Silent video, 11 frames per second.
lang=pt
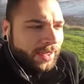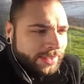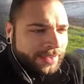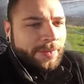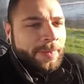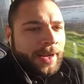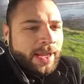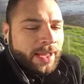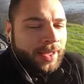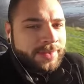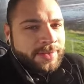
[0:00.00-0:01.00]
Aí você vai
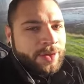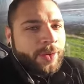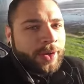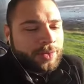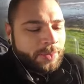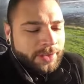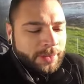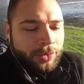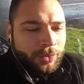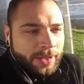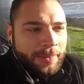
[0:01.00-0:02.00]
pagar 5 euros, por
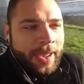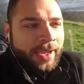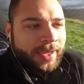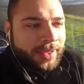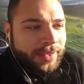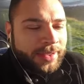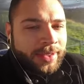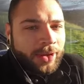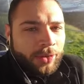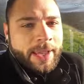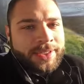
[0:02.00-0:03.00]
exemplo, no Big Mac
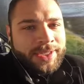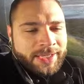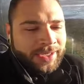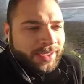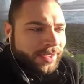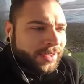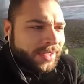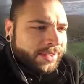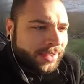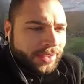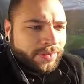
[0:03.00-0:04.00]
ou no McChicken.
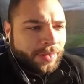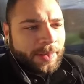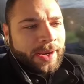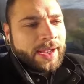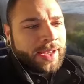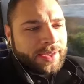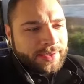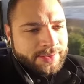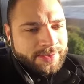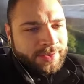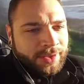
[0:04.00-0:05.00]
Tu vai pagar
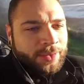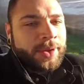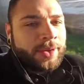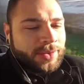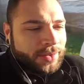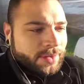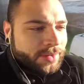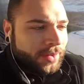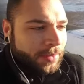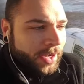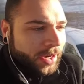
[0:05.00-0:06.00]
5 euros,
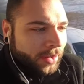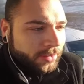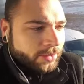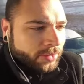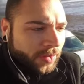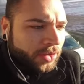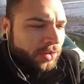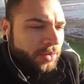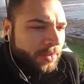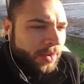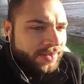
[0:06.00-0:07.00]
isso é bem legal. No valor
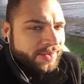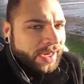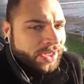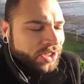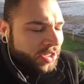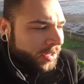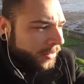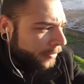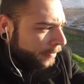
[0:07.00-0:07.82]
normal é 7.